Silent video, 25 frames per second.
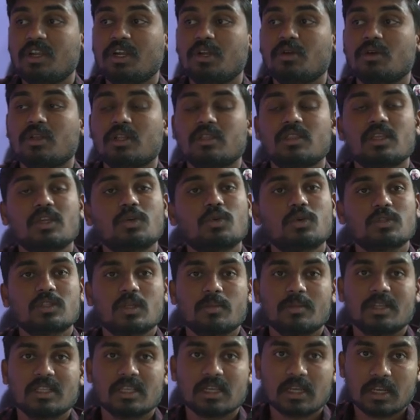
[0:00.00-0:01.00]
వీడియో అనేది
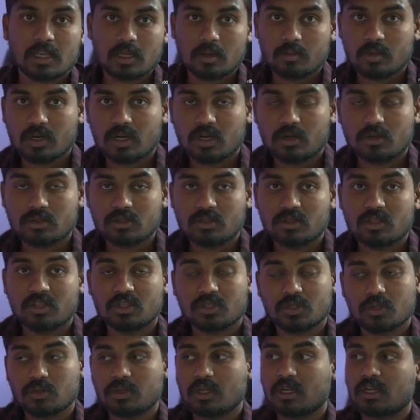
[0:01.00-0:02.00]
ఇంకొంతమందికి రికమెండ్ అవుతుంది
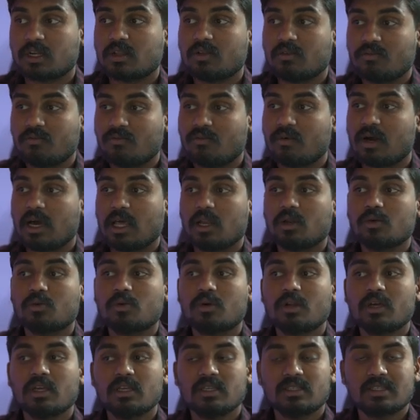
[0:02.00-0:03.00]
సో దట్ వాళ్ళు
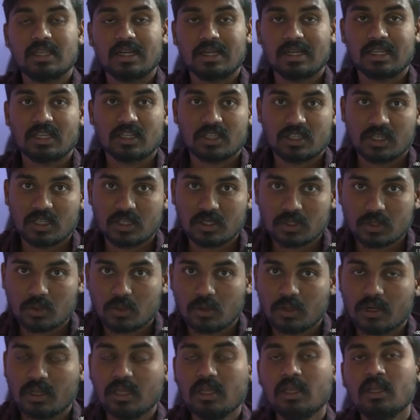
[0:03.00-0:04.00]
కూడా ఈ సెట్టింగ్స్
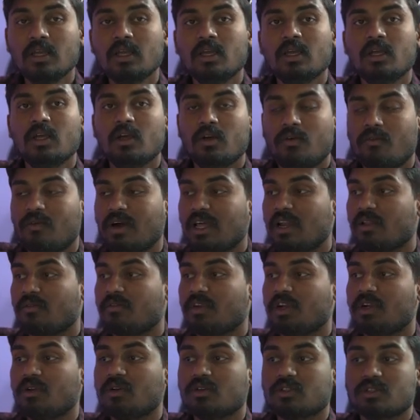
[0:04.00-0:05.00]
చేసుకొని వాళ్ళ
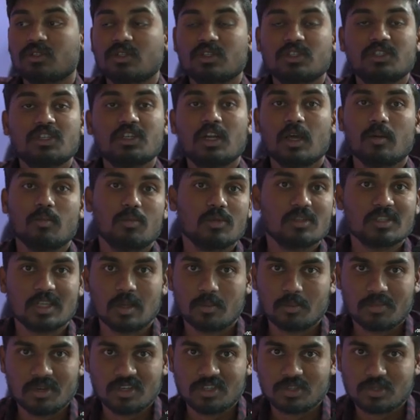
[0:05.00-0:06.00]
వీడియోస్ నుంచి డబ్బులు
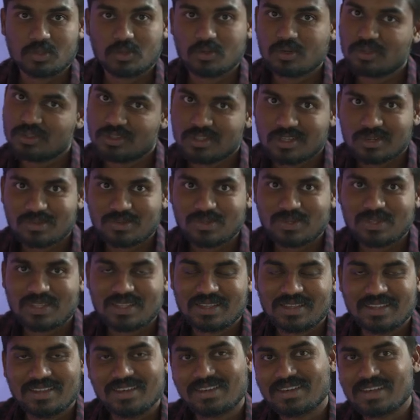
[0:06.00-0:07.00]
సంపాదించుకోవడం
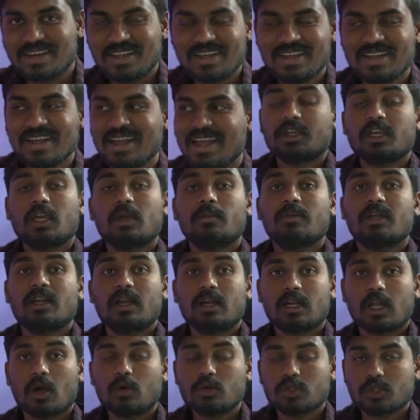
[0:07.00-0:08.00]
జరుగుతుంది ఓకేనా
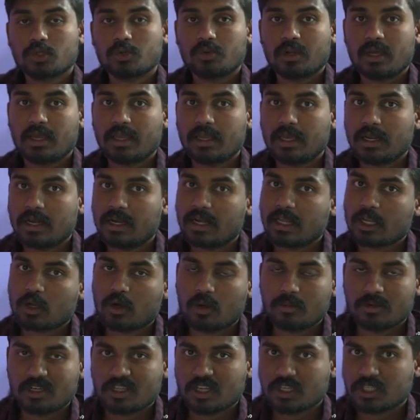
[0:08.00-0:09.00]
ఇంకేమైనా డౌట్స్ ఉన్నాయి అని అంటే
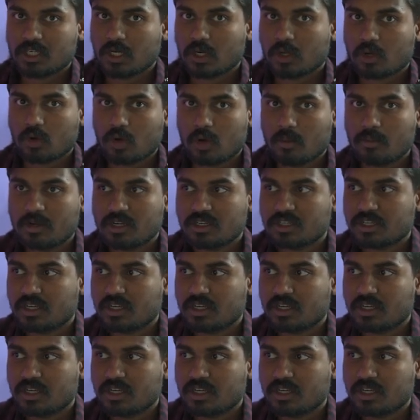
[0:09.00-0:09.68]
కామెంట్ సెక్షన్లో కామెంట్